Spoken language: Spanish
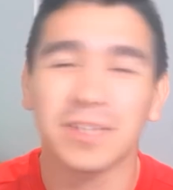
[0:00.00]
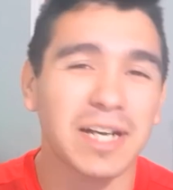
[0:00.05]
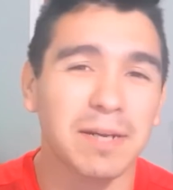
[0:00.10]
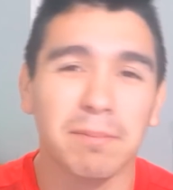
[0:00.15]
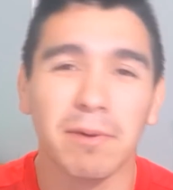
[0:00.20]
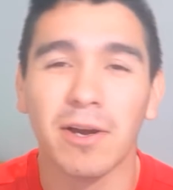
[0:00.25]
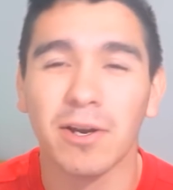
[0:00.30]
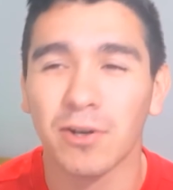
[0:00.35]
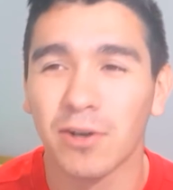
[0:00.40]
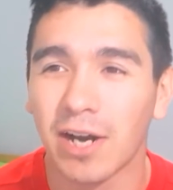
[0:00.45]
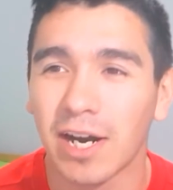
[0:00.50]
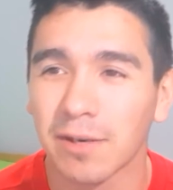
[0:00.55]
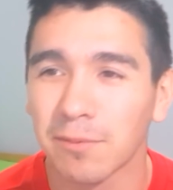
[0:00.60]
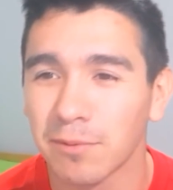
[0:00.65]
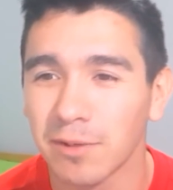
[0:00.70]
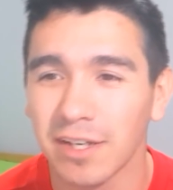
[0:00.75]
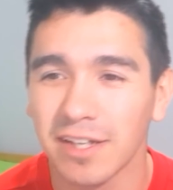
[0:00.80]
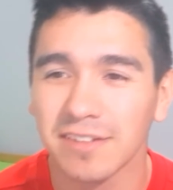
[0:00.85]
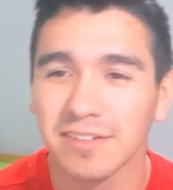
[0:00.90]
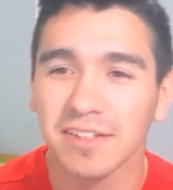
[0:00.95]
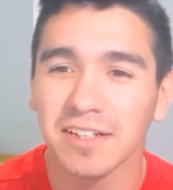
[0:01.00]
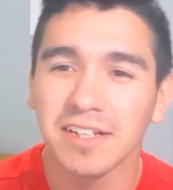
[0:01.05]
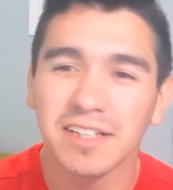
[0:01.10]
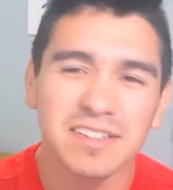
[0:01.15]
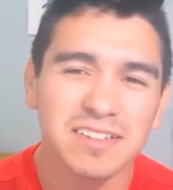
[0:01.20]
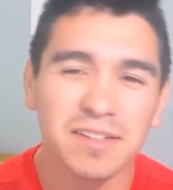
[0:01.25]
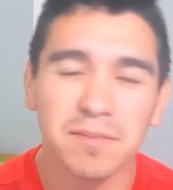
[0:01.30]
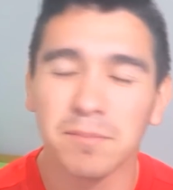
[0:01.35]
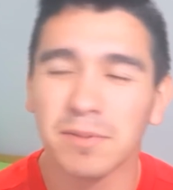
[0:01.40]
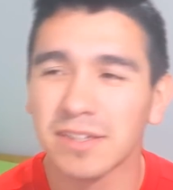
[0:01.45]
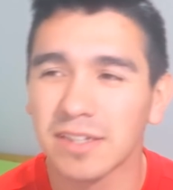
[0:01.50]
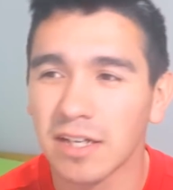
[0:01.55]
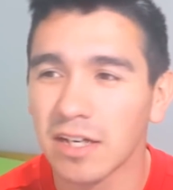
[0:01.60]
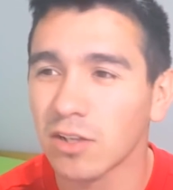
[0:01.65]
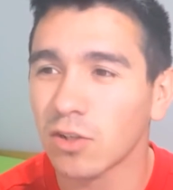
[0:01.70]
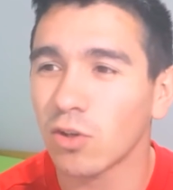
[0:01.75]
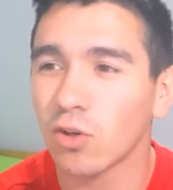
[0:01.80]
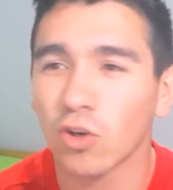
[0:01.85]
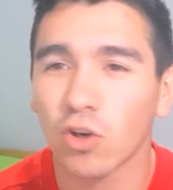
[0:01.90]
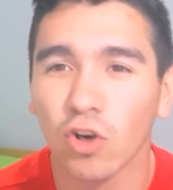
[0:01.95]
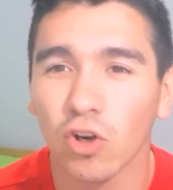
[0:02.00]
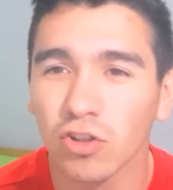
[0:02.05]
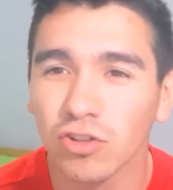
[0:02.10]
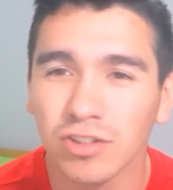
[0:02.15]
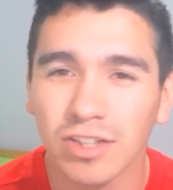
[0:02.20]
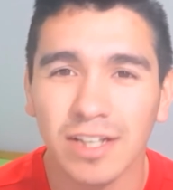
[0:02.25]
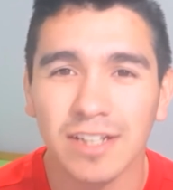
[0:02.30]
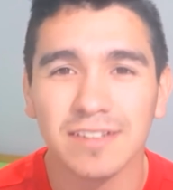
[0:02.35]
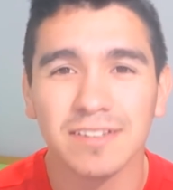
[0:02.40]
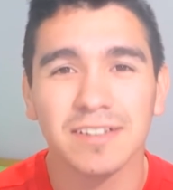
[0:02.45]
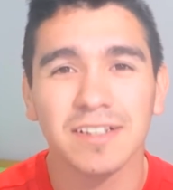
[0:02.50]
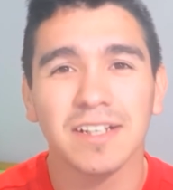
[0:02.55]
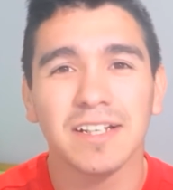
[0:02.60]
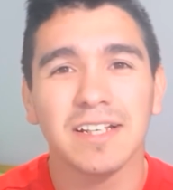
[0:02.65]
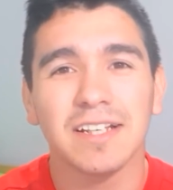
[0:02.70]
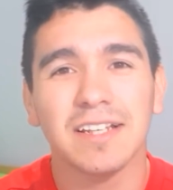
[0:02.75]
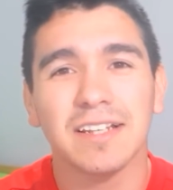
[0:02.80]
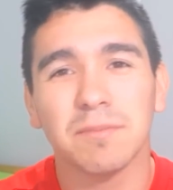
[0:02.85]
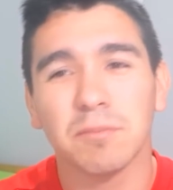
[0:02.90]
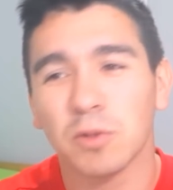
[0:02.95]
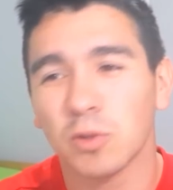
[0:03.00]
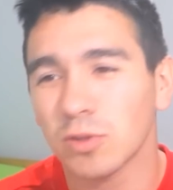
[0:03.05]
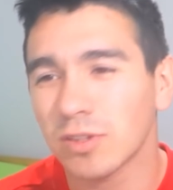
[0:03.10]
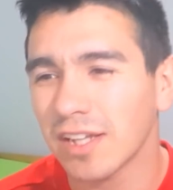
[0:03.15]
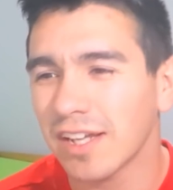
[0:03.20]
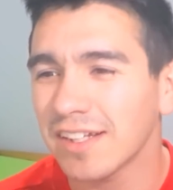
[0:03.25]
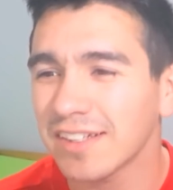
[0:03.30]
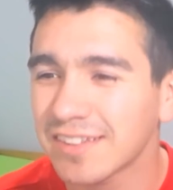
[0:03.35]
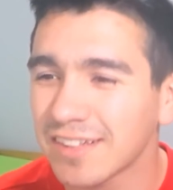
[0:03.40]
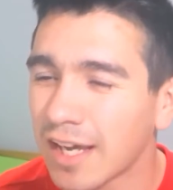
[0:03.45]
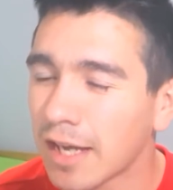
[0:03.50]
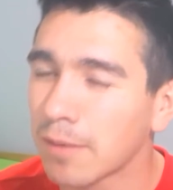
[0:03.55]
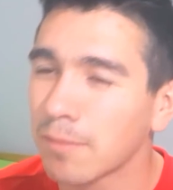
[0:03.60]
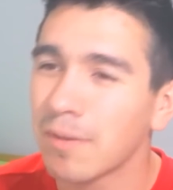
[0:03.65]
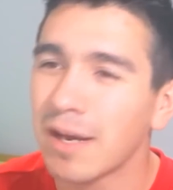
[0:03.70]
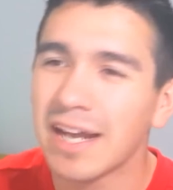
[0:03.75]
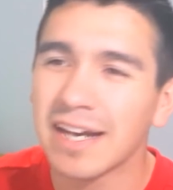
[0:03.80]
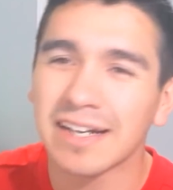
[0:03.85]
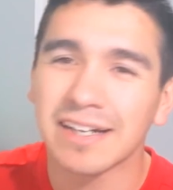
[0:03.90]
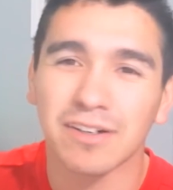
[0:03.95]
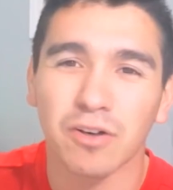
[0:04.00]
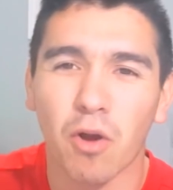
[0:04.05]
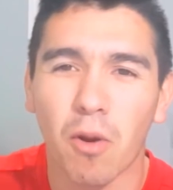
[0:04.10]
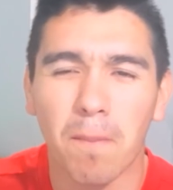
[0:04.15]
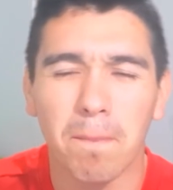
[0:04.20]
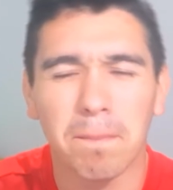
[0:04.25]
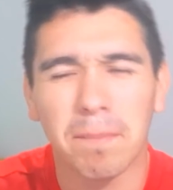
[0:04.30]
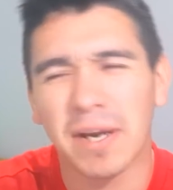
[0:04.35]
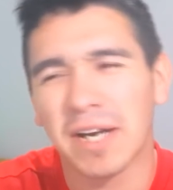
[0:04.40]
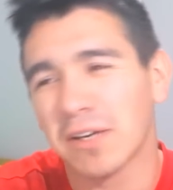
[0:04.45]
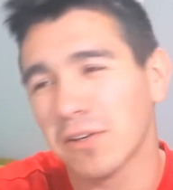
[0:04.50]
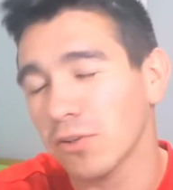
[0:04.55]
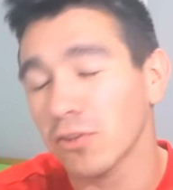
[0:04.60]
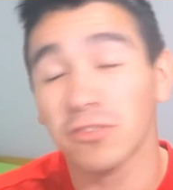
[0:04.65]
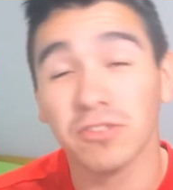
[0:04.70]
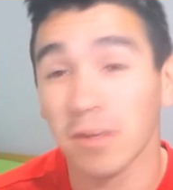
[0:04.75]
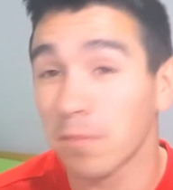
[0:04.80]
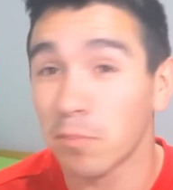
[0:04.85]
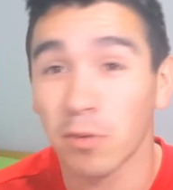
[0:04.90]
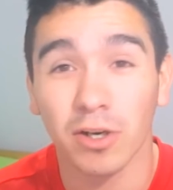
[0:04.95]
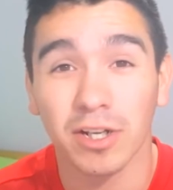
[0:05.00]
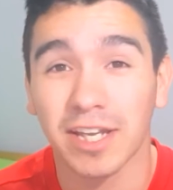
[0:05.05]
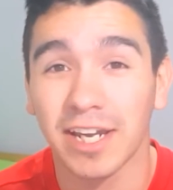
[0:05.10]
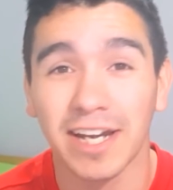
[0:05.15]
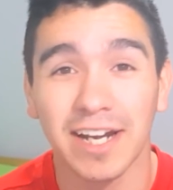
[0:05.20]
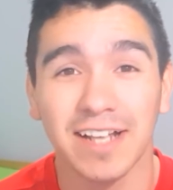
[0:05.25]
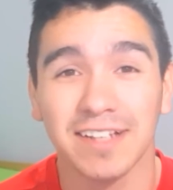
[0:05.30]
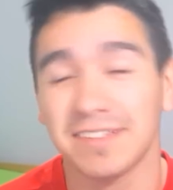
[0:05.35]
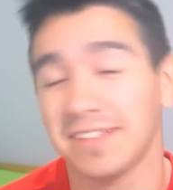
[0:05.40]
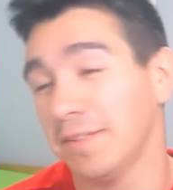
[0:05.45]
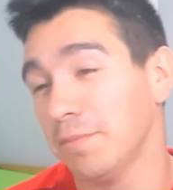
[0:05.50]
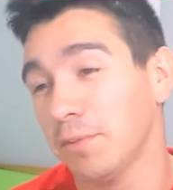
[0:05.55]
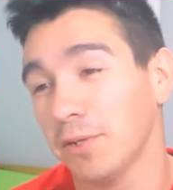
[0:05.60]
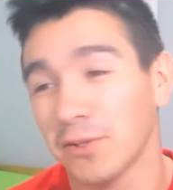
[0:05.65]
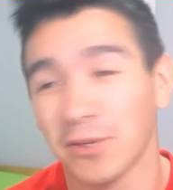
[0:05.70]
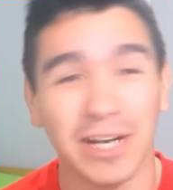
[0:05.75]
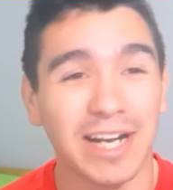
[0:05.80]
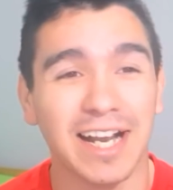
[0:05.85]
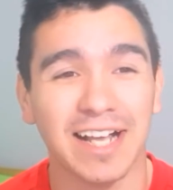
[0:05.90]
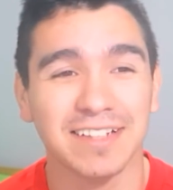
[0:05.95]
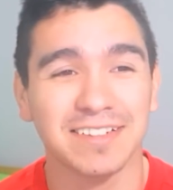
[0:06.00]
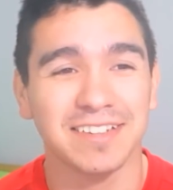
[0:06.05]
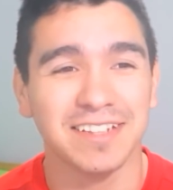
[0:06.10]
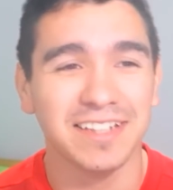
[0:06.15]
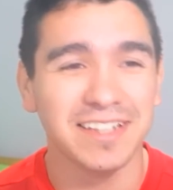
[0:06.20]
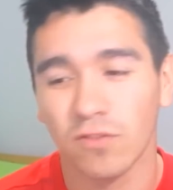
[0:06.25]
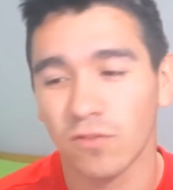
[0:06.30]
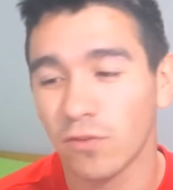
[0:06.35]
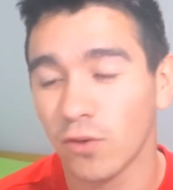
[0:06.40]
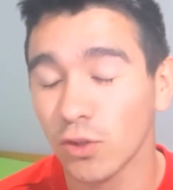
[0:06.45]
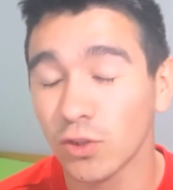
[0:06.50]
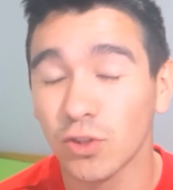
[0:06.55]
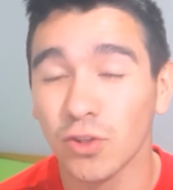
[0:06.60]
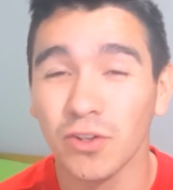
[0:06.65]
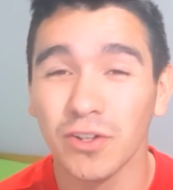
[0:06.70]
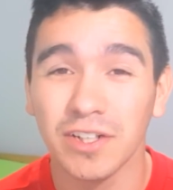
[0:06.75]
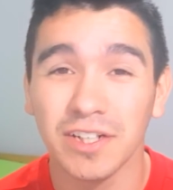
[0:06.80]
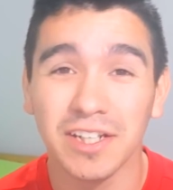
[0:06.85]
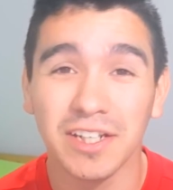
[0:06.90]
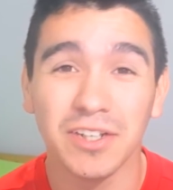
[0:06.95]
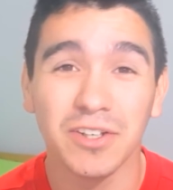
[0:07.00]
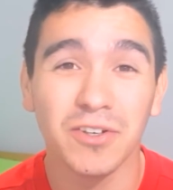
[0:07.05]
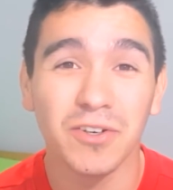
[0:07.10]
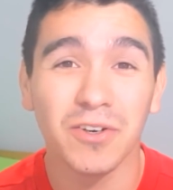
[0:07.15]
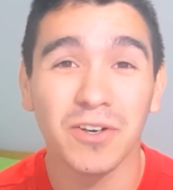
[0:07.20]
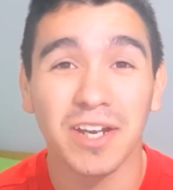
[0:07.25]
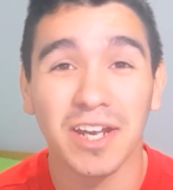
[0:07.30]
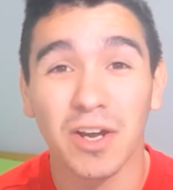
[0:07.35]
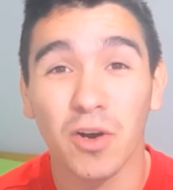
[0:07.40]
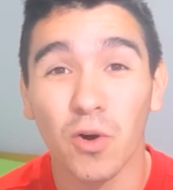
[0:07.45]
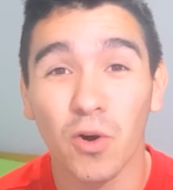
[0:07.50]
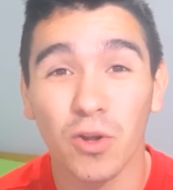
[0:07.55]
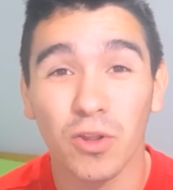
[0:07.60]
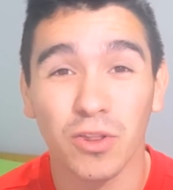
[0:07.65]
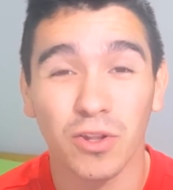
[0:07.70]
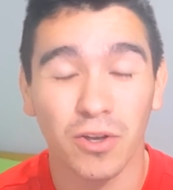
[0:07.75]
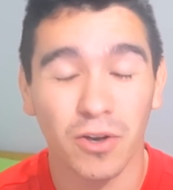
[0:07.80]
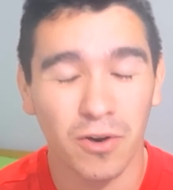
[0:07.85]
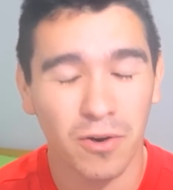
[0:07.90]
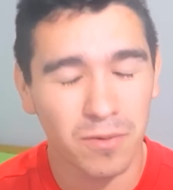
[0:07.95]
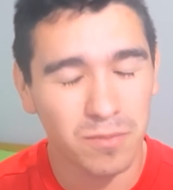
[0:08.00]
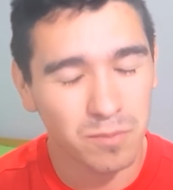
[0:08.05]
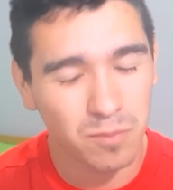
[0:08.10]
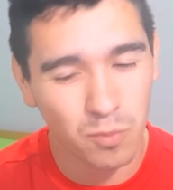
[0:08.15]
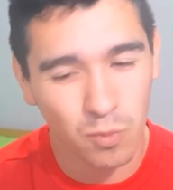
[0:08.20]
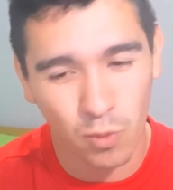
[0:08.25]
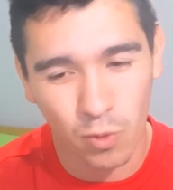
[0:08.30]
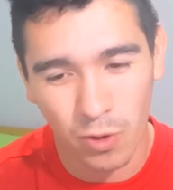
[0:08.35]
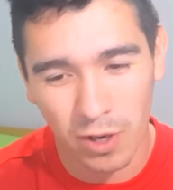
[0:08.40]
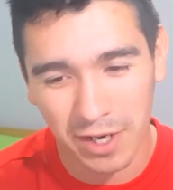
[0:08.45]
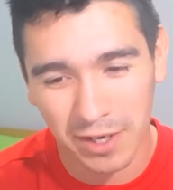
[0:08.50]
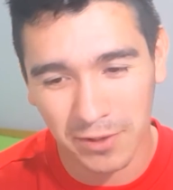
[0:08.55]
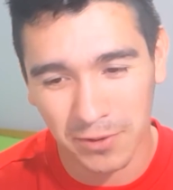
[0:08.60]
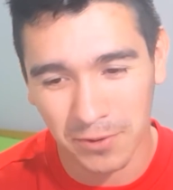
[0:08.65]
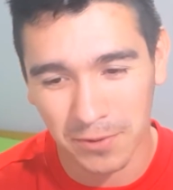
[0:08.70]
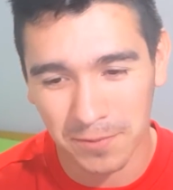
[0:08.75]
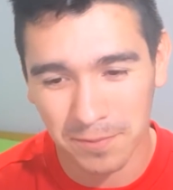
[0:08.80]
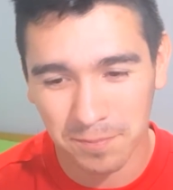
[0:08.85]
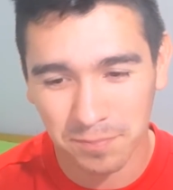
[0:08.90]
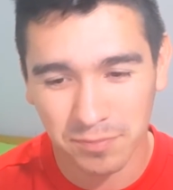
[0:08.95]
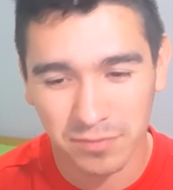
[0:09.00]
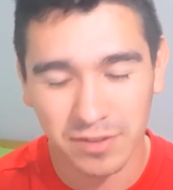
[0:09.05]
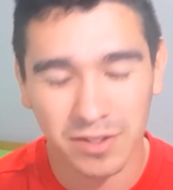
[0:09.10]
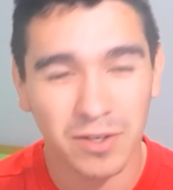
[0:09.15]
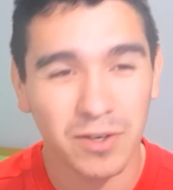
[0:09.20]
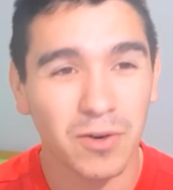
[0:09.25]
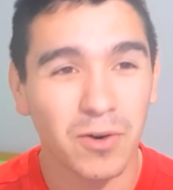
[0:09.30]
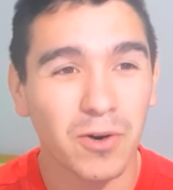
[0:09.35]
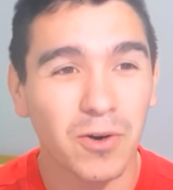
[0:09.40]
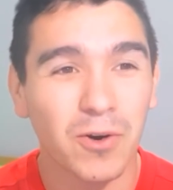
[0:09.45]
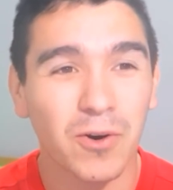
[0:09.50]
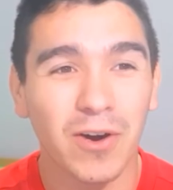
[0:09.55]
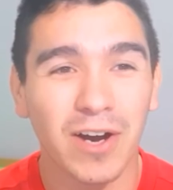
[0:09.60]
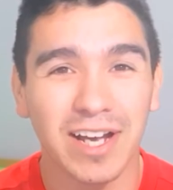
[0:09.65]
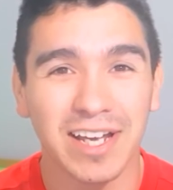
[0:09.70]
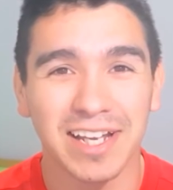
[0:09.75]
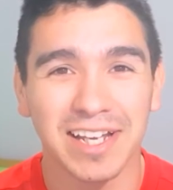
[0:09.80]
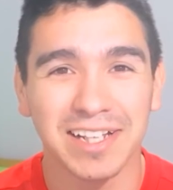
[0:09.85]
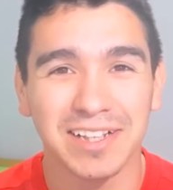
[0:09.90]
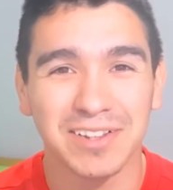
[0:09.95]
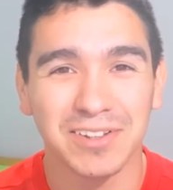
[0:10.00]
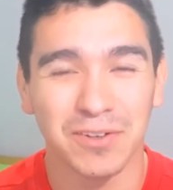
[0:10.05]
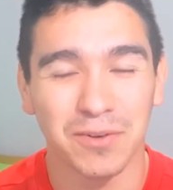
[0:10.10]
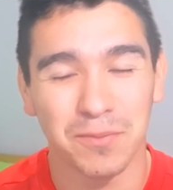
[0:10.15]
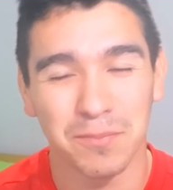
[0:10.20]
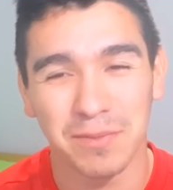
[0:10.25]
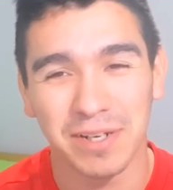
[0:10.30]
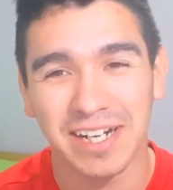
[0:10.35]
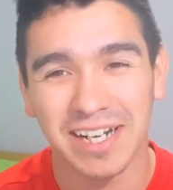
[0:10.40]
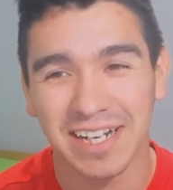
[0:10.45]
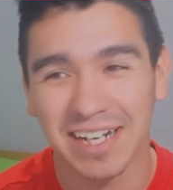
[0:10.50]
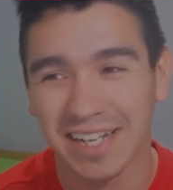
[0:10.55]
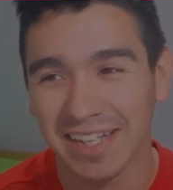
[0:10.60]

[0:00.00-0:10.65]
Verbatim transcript: trepaba los árboles, siempre estaba con cosas. Me gustaba desarmar, romper, no sé por qué era así, pero era así. Foto de niño que odio. Bueno, ojo a esto, miren